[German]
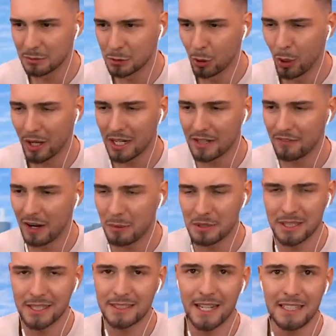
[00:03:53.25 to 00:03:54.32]
Motorräder waren
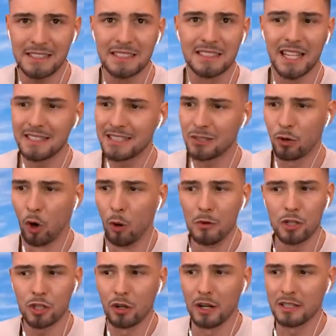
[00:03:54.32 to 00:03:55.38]
bis jetzt echt sehr, sehr
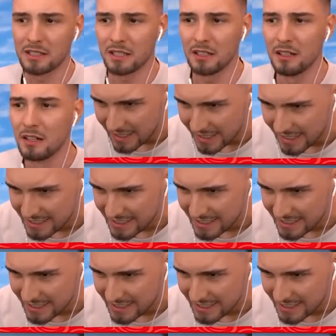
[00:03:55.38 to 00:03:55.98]
komisch, Leute.